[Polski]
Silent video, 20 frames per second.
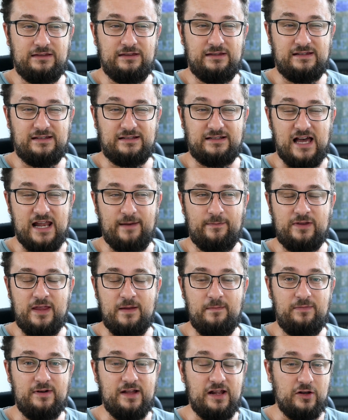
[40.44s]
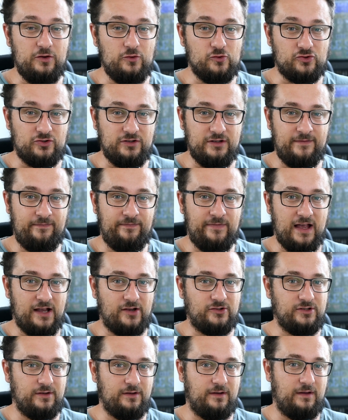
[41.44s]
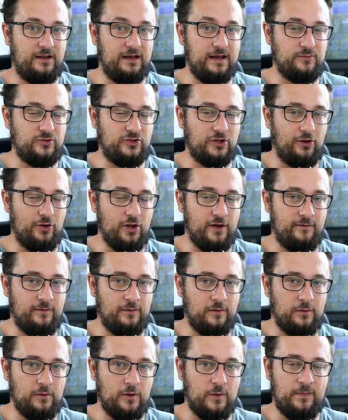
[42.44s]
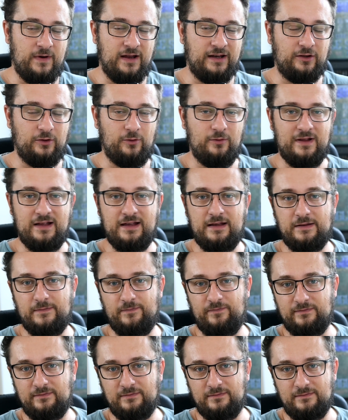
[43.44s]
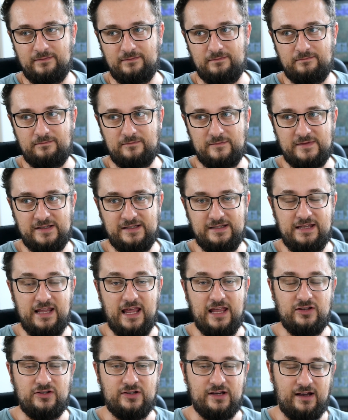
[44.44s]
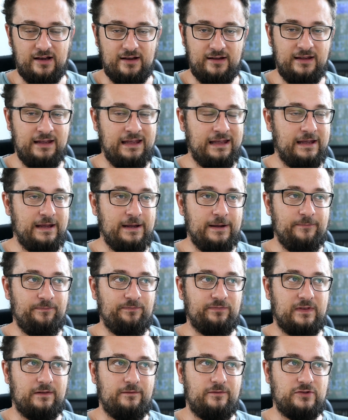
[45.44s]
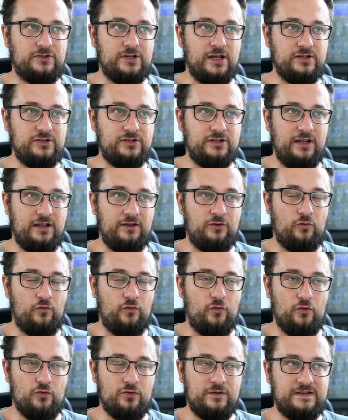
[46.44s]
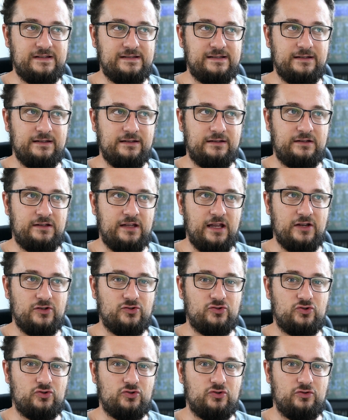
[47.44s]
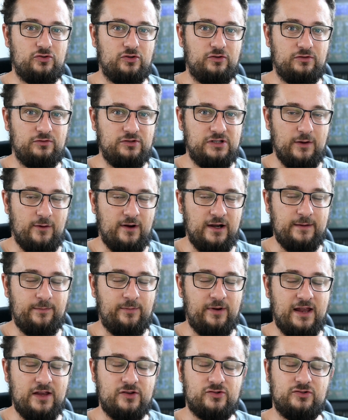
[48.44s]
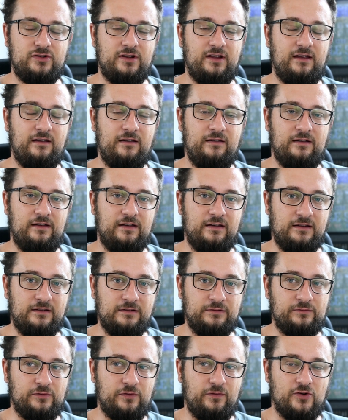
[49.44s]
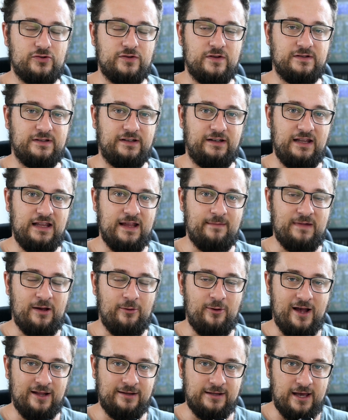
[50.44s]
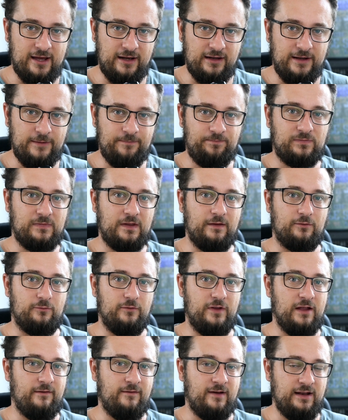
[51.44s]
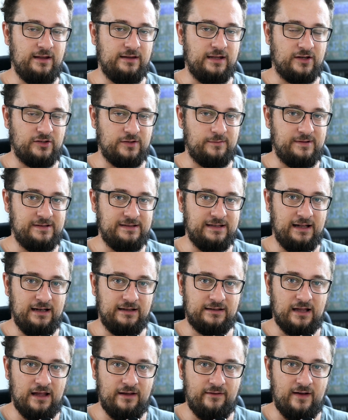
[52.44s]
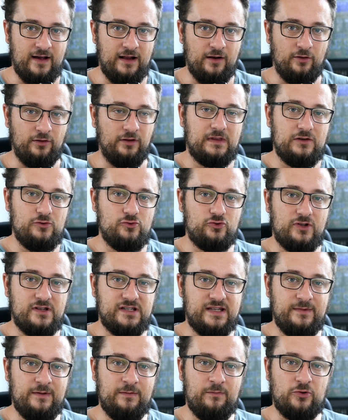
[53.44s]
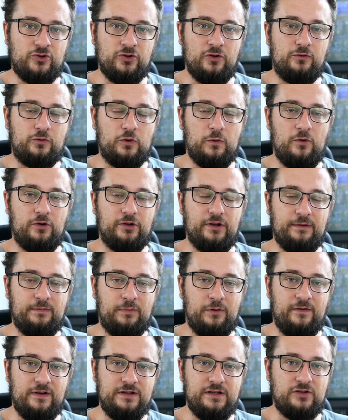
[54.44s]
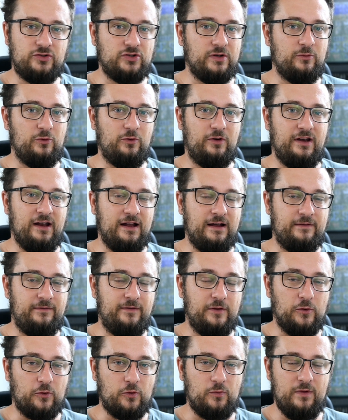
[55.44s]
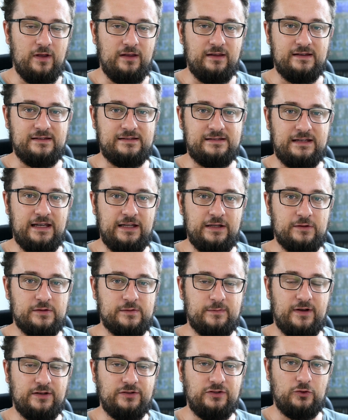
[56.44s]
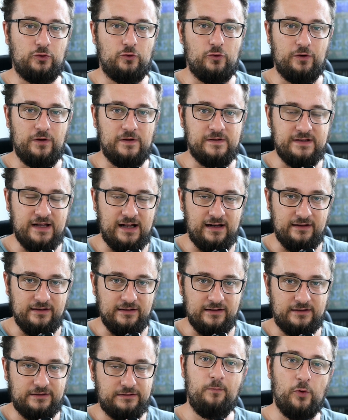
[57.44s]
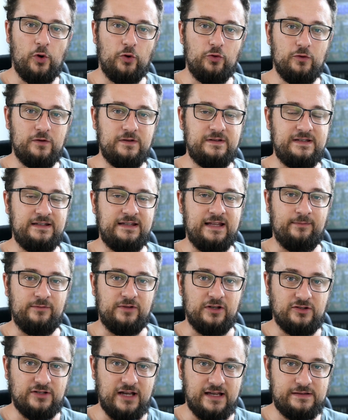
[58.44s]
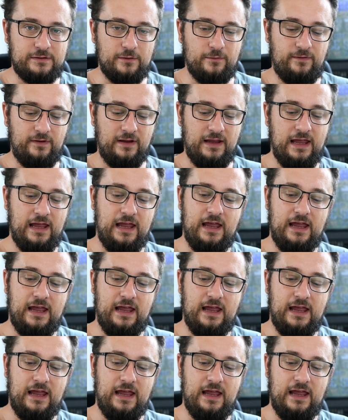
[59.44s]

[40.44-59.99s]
Skarb Templariuszy, także grę przygodową opartą na mm, zdjęciach. Wcześniej twórcy też działali prężnie, e, tworząc gry na małe Atari, wydawane także przez LK Avalon. Już na samym początku mogę powiedzieć, czemu gra według mnie jest jedną z bardziej kuriozalnych produkcji tamtych czasów.